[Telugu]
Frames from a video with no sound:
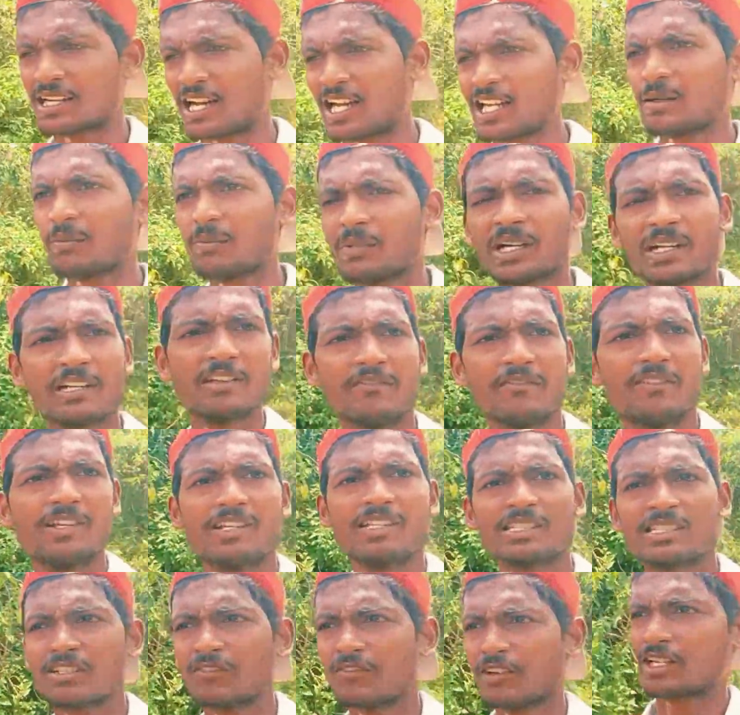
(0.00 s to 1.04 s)
రాయమ్మ అనే
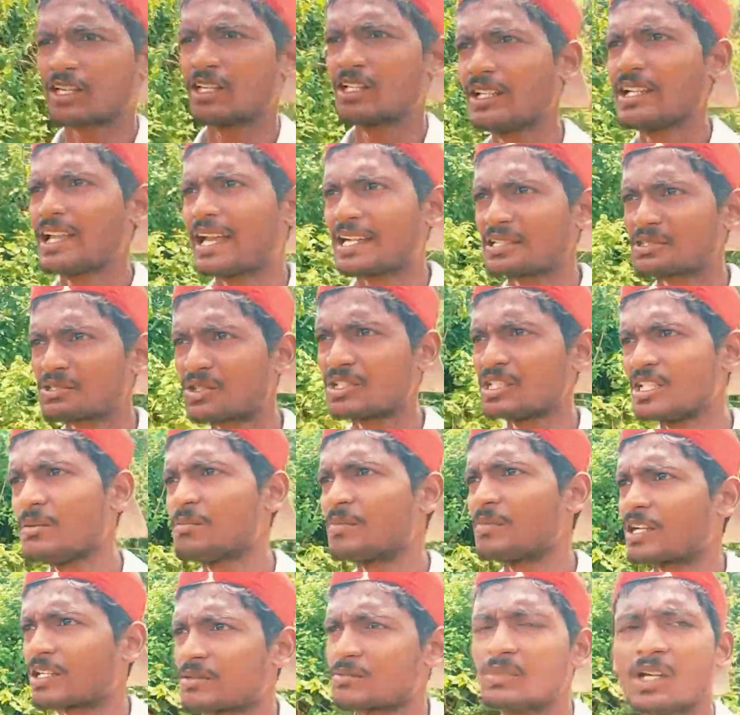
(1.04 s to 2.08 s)
విలేజ్కి వెళ్ళాలి యాక్చువల్లీ
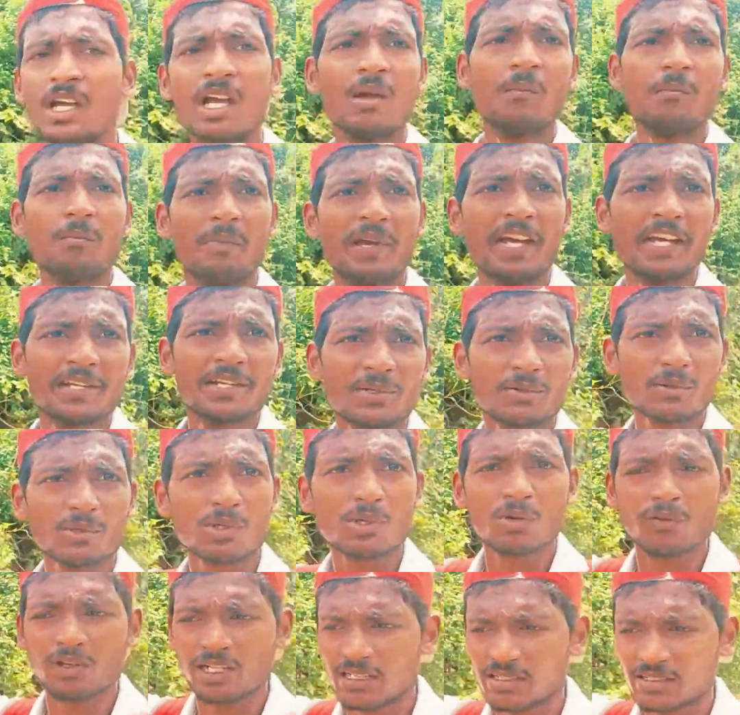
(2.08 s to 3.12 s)
మనం మెయిన్ రూట్లో
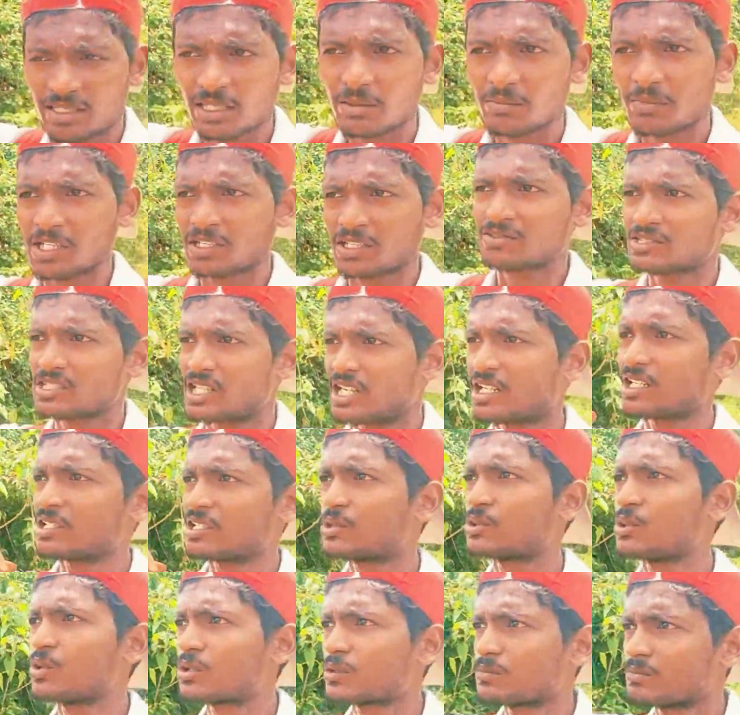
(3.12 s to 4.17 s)
వెళ్తే మనం చాలా
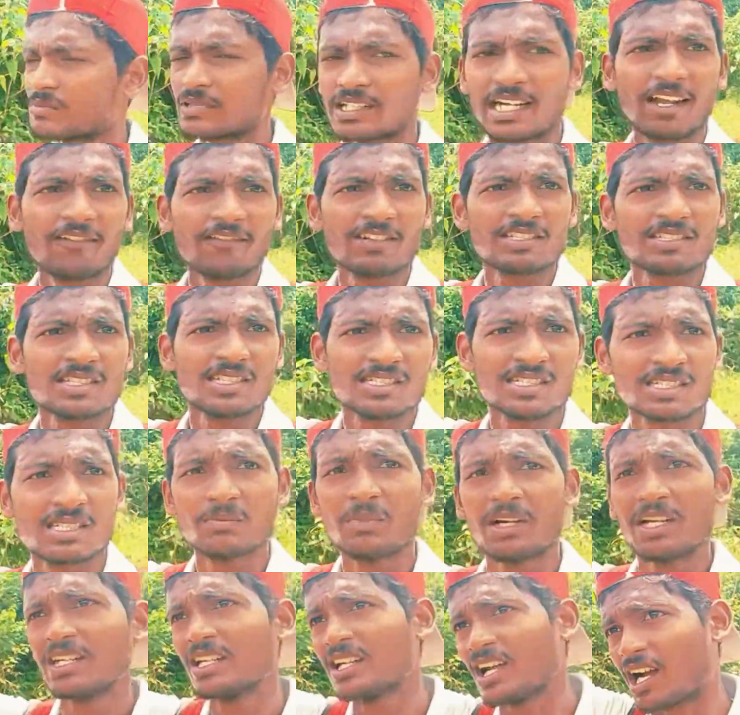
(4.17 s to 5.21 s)
దూరం ట్రావెల్ చేసి
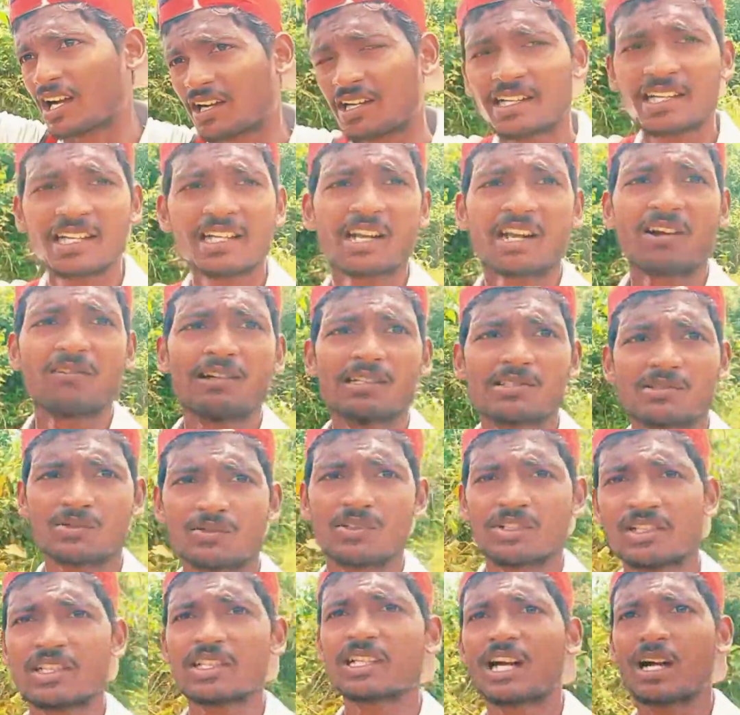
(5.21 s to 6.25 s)
మళ్ళీ అక్కడికే రావాల్సి
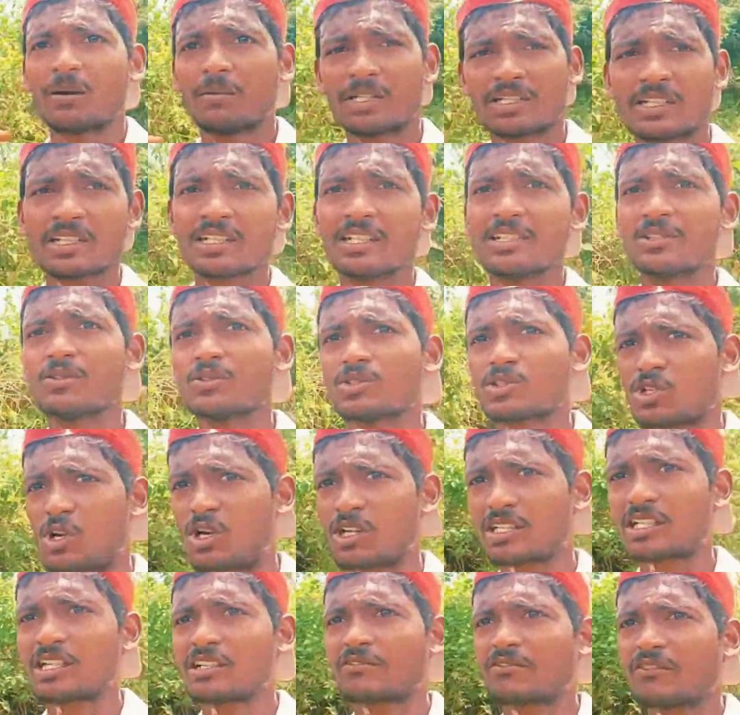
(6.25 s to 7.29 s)
ఉంటుంది కాబట్టి నేను
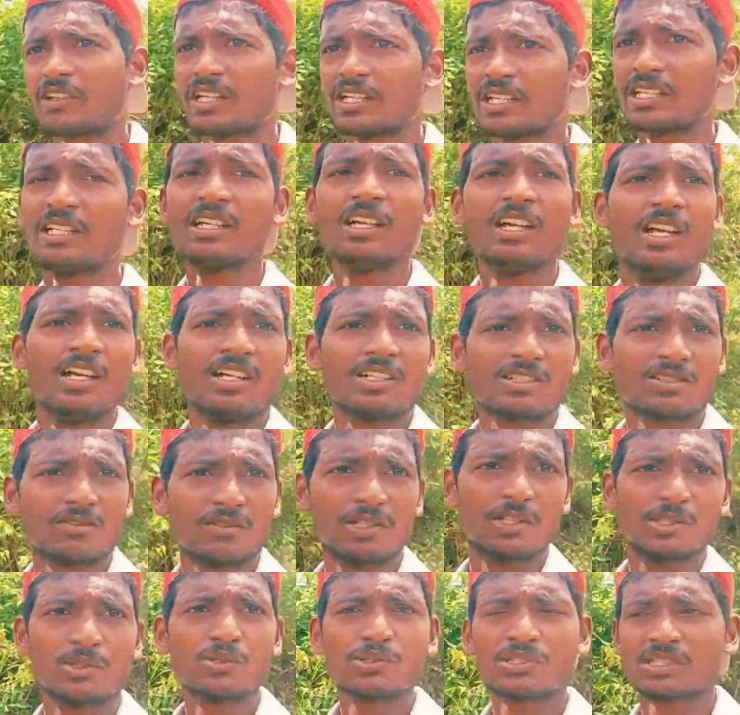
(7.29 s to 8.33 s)
షార్ట్కట్ వేని
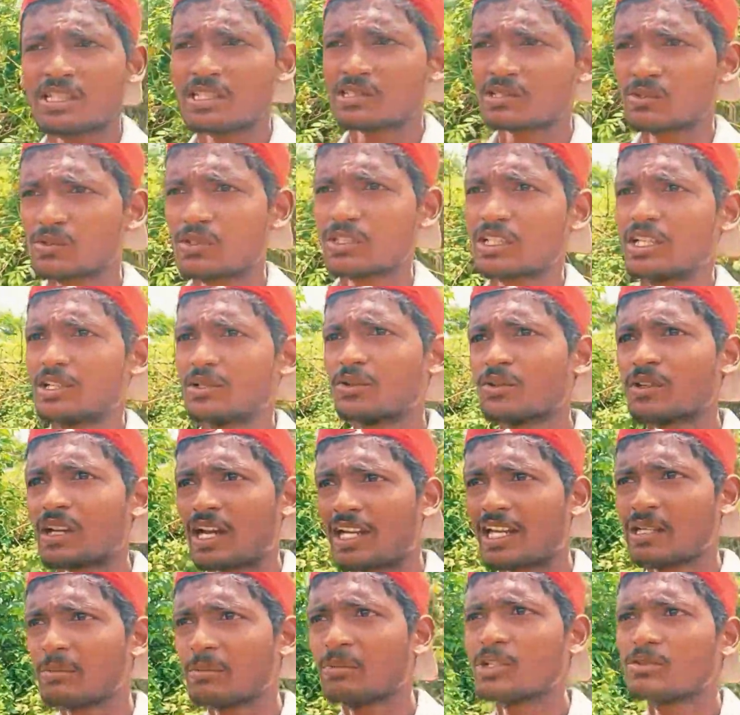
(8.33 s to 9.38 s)
యూస్ చేసుకుంటున్నాను
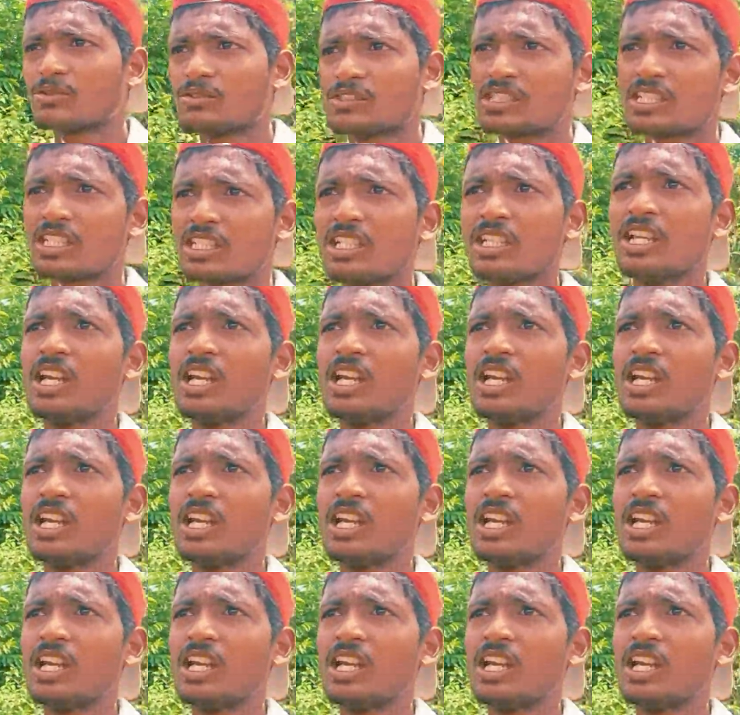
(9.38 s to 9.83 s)
రాయమ్మ నుంచి